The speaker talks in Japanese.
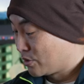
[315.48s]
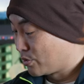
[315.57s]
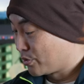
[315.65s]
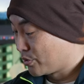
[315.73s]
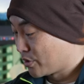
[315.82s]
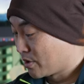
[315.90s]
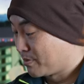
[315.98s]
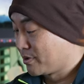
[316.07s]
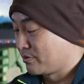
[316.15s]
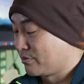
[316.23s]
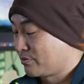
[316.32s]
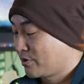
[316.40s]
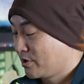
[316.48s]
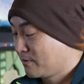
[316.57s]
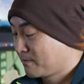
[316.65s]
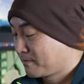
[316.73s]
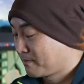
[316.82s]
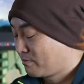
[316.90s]
いろいろ選べるんですよね
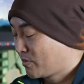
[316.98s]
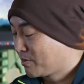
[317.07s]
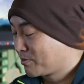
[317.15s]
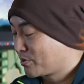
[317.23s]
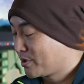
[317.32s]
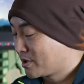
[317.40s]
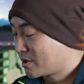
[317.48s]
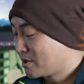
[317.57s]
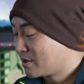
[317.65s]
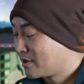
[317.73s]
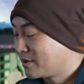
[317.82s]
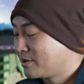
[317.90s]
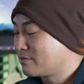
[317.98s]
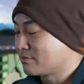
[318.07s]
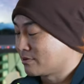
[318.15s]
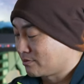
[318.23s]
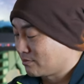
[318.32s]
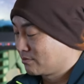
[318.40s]
まあでもこれね切り替えれるん
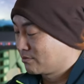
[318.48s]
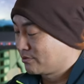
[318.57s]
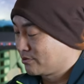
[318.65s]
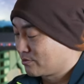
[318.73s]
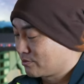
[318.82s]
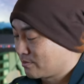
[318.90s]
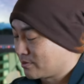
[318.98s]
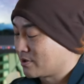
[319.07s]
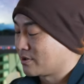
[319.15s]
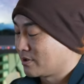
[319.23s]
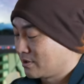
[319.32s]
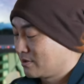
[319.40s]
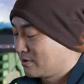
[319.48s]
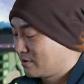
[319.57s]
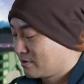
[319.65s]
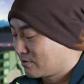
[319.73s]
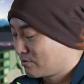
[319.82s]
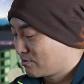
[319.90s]
ですよこの横のボタンでだか
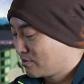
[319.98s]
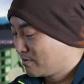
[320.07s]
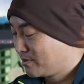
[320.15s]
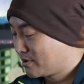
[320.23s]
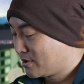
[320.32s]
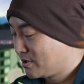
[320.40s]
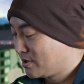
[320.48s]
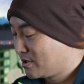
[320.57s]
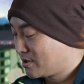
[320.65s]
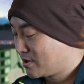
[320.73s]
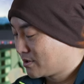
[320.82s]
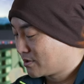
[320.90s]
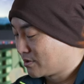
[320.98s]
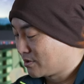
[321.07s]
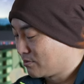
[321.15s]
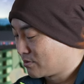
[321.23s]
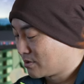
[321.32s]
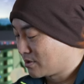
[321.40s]
らここは別にいじらなくて
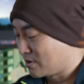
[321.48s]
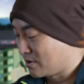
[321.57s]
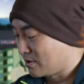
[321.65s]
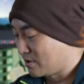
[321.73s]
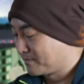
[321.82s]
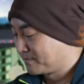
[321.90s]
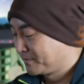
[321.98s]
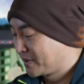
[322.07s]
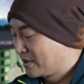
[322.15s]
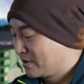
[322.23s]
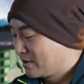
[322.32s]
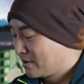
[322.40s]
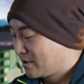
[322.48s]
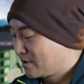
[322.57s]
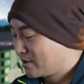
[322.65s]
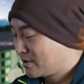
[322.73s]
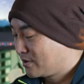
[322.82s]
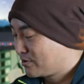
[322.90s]
OK
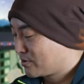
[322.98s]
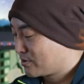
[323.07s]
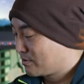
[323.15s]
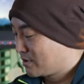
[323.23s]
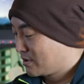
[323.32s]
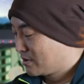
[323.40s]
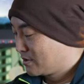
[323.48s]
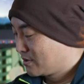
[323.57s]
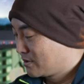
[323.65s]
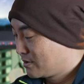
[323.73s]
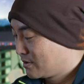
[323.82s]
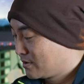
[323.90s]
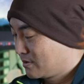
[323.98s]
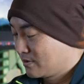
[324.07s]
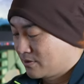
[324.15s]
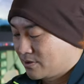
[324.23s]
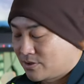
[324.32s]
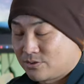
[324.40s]
背景色は
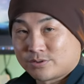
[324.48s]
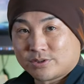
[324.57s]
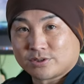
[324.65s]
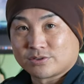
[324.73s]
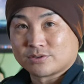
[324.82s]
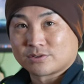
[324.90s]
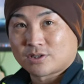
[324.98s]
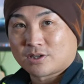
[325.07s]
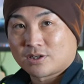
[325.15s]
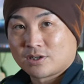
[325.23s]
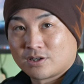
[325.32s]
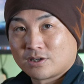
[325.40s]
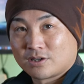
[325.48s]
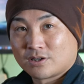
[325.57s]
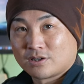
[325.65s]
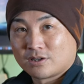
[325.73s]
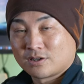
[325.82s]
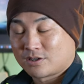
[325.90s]
白にするか
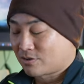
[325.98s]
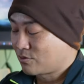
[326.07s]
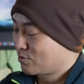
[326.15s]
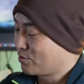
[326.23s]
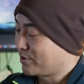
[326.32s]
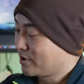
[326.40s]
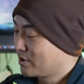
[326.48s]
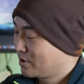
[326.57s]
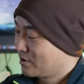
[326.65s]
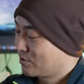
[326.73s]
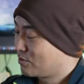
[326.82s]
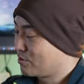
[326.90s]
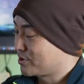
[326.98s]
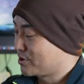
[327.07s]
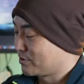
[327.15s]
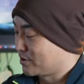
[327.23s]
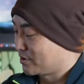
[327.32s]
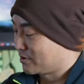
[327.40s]
あここをねここを
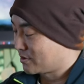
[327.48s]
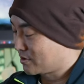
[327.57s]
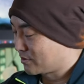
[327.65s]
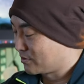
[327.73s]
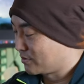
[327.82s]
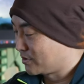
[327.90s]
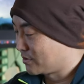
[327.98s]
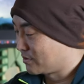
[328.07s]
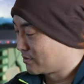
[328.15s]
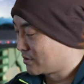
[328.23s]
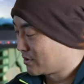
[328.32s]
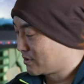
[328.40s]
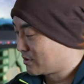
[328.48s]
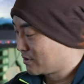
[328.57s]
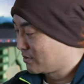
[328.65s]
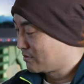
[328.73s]
白にするか黒にするかって